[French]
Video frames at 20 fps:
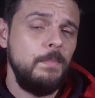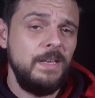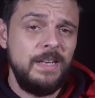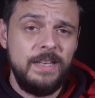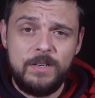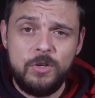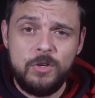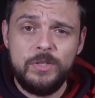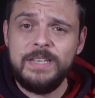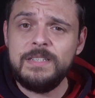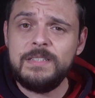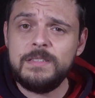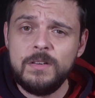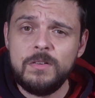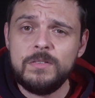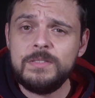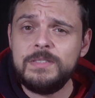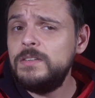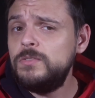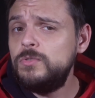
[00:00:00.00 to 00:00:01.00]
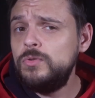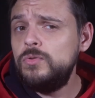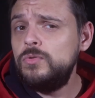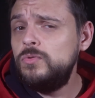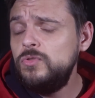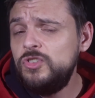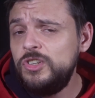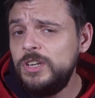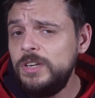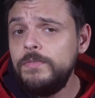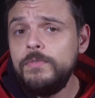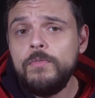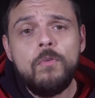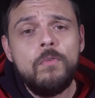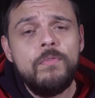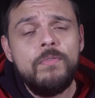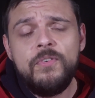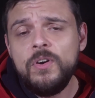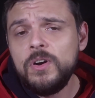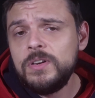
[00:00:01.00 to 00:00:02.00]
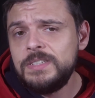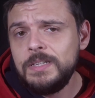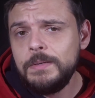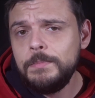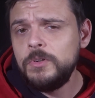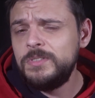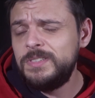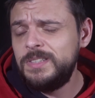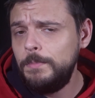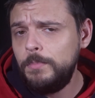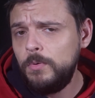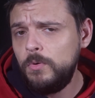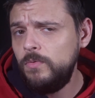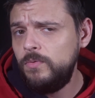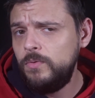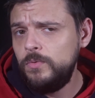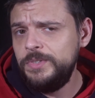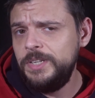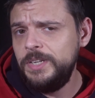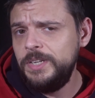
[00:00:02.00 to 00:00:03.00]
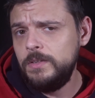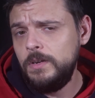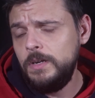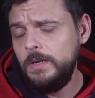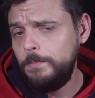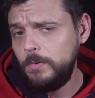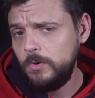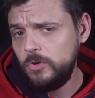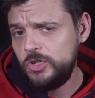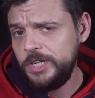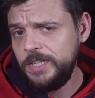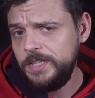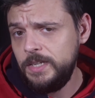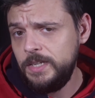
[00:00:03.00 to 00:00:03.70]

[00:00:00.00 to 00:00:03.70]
Mais les connaissances à ce sujet vont forcément s'approfondir dans les prochaines